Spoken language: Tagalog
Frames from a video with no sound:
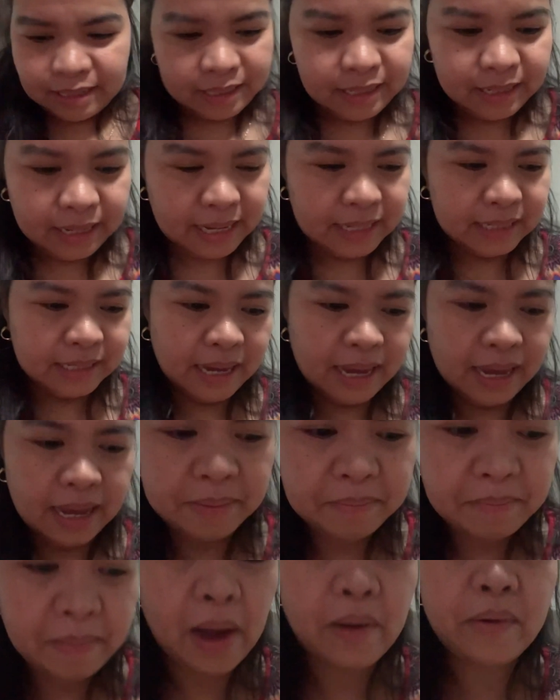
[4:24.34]
Kasi
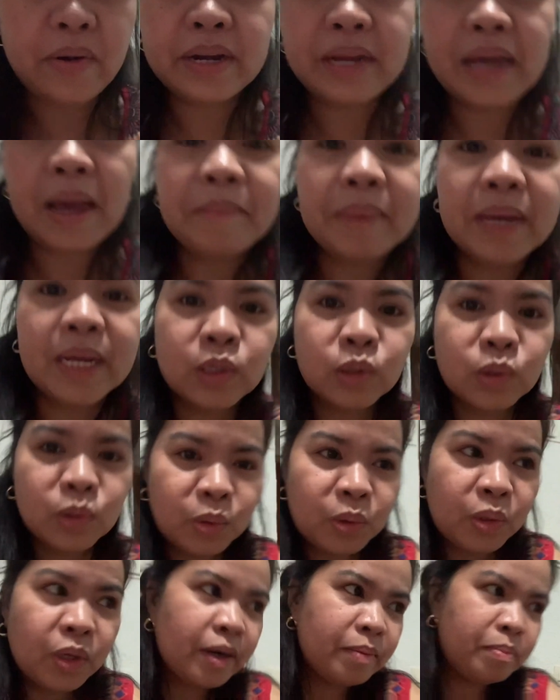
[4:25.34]
meron kaming tour